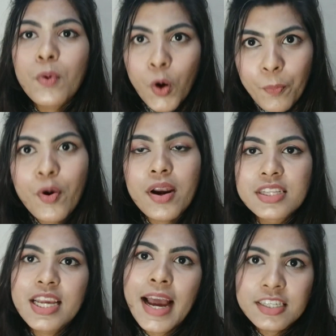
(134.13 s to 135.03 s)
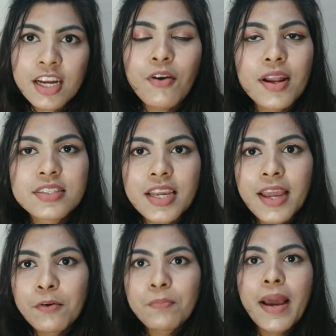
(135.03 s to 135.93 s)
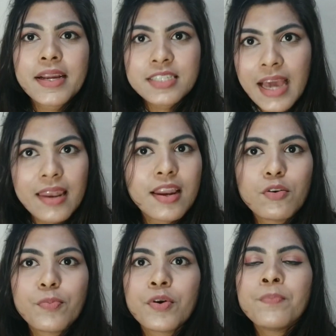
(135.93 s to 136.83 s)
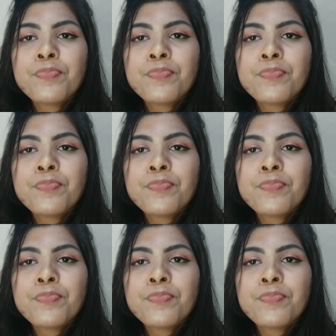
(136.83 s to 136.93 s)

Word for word: হোপ করা যায় আশা করা যায় এখন বাকিটা আল্লাহর উপর